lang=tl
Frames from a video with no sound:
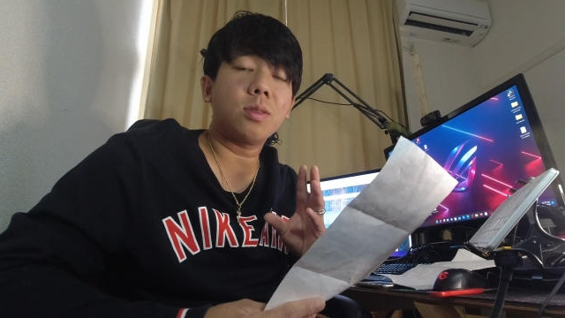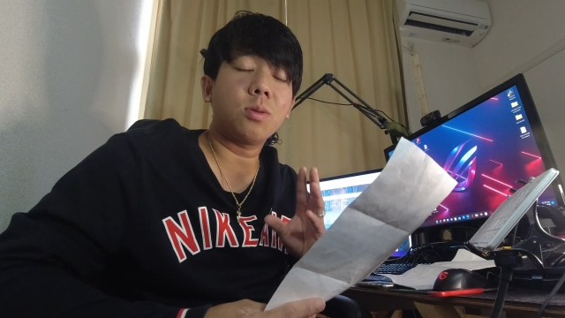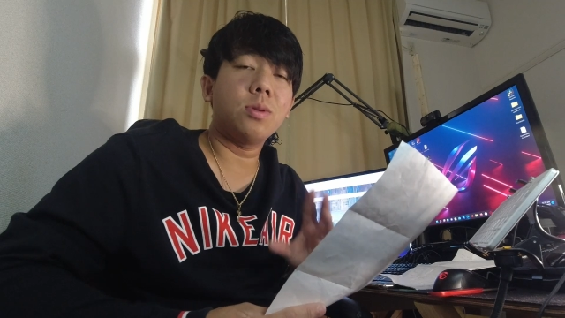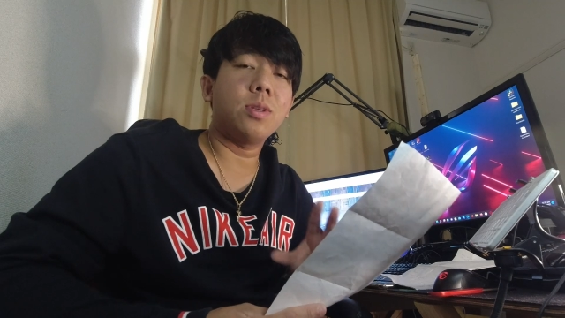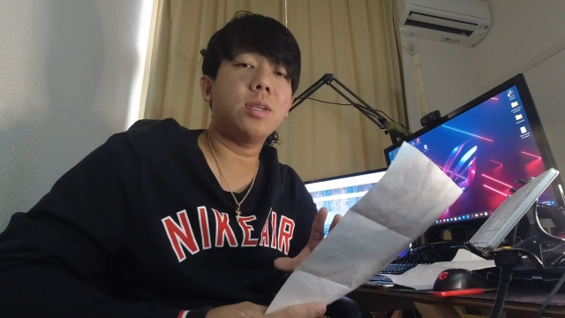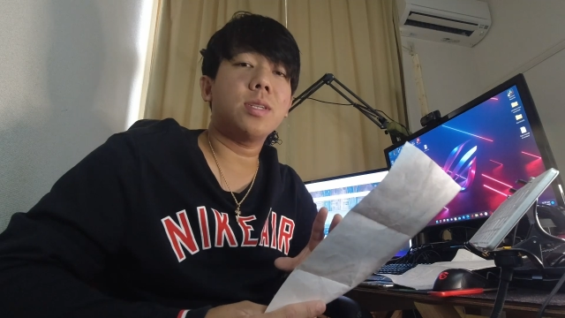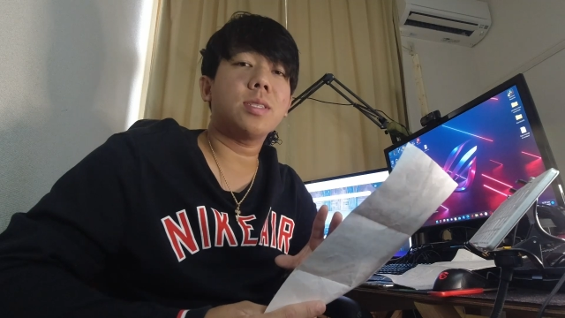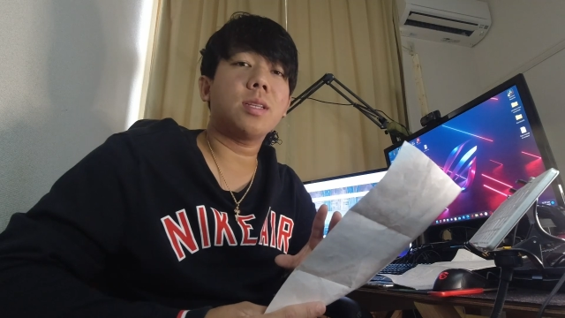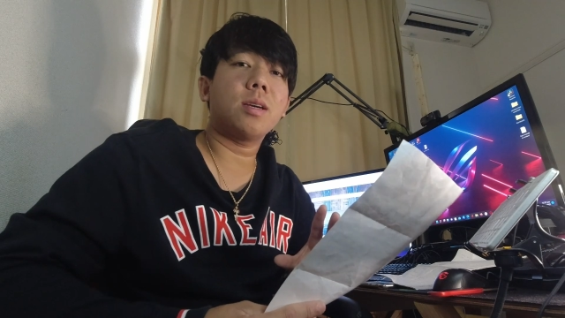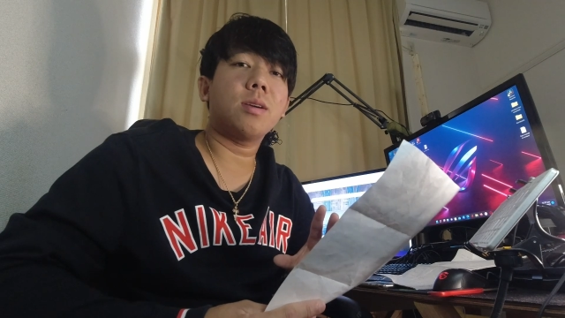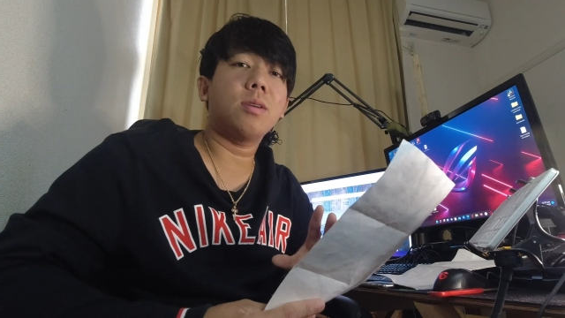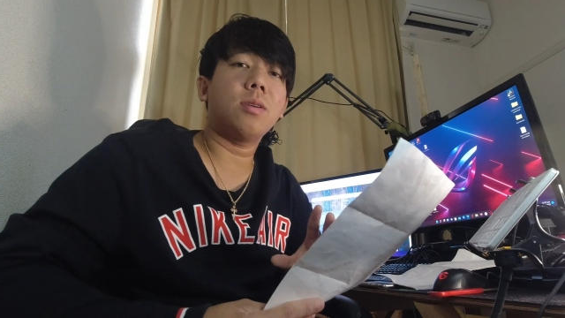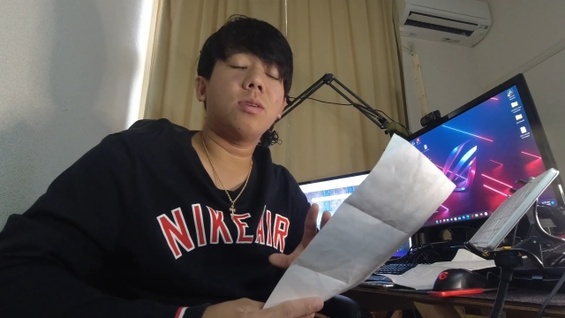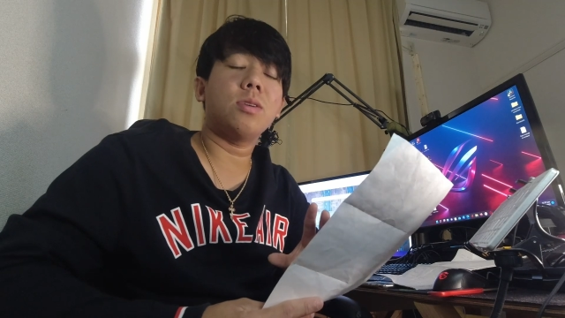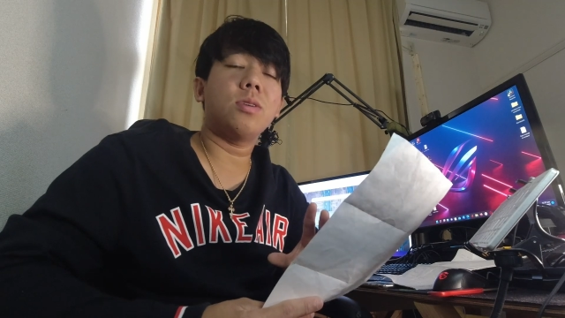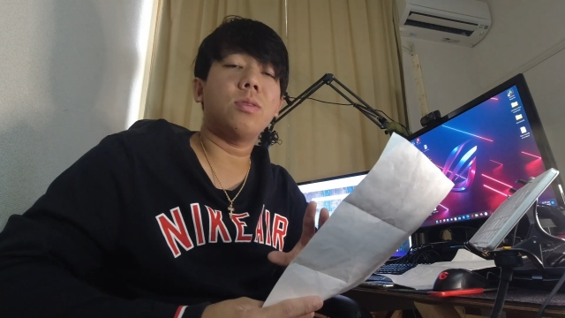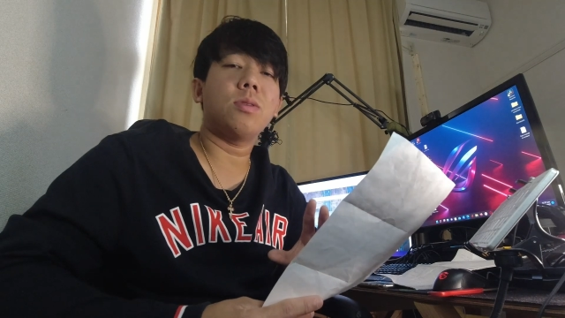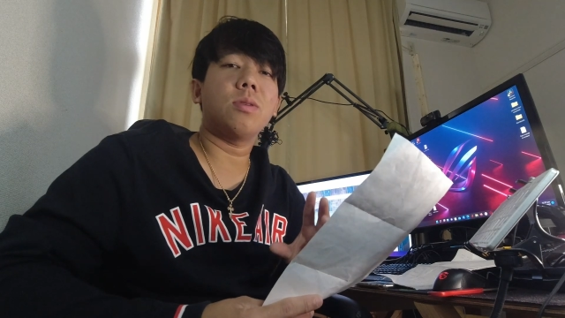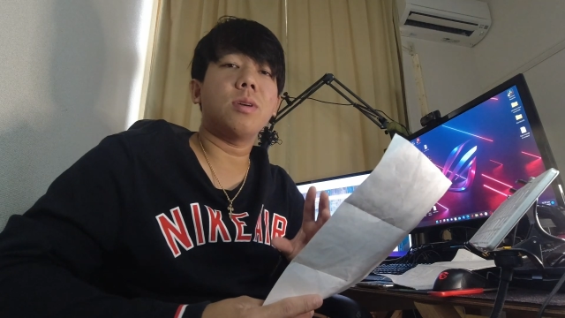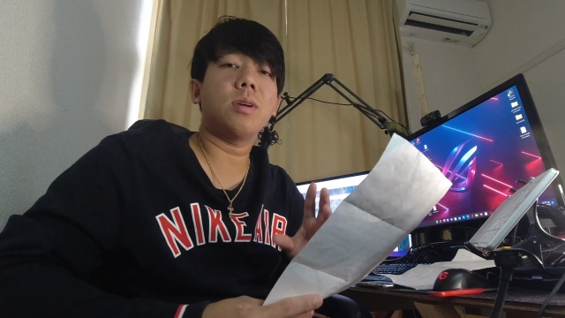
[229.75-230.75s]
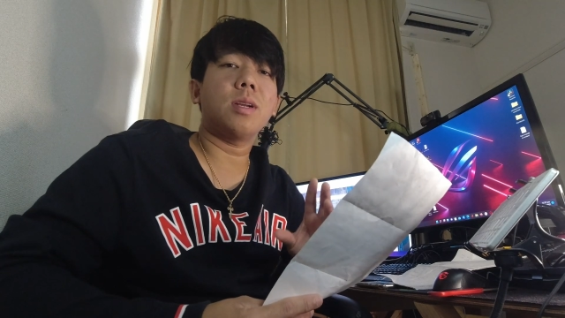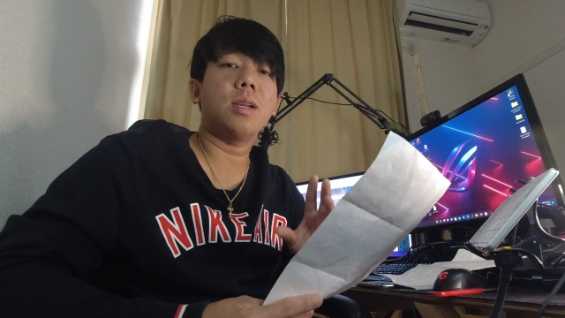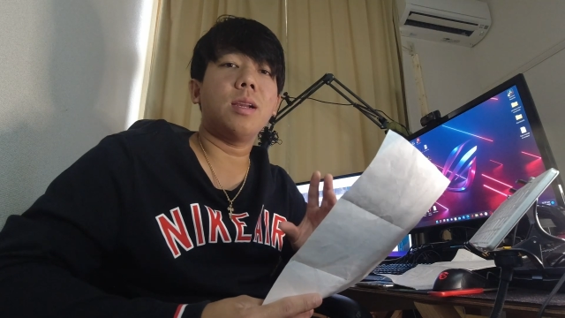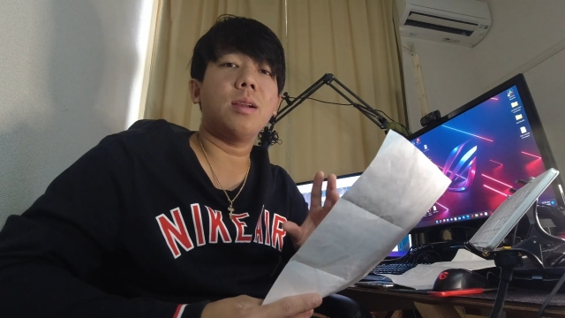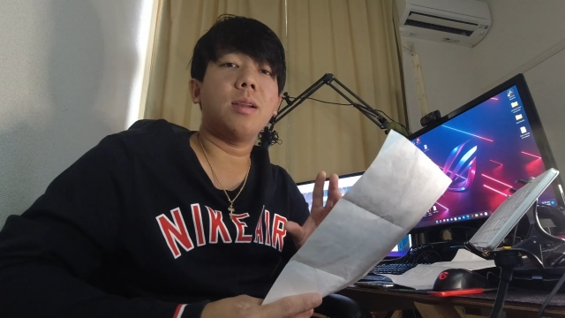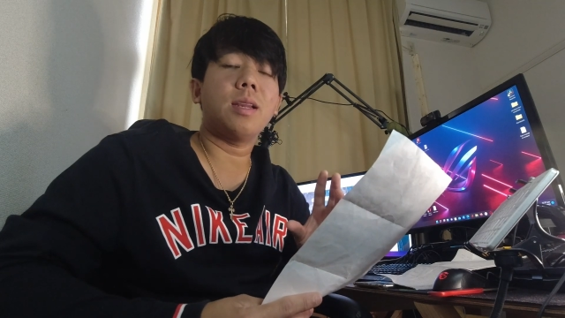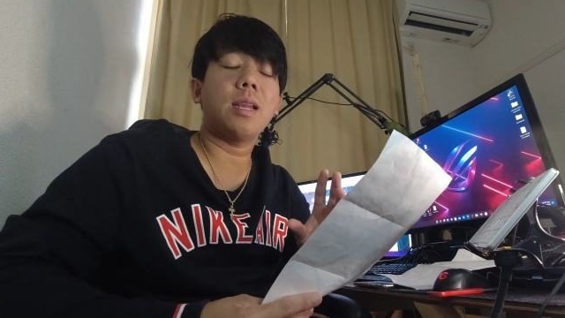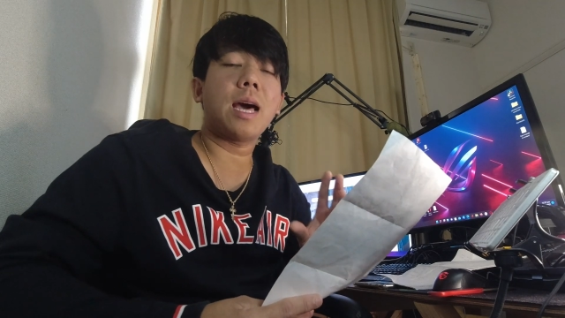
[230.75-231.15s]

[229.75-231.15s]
two years ago, yung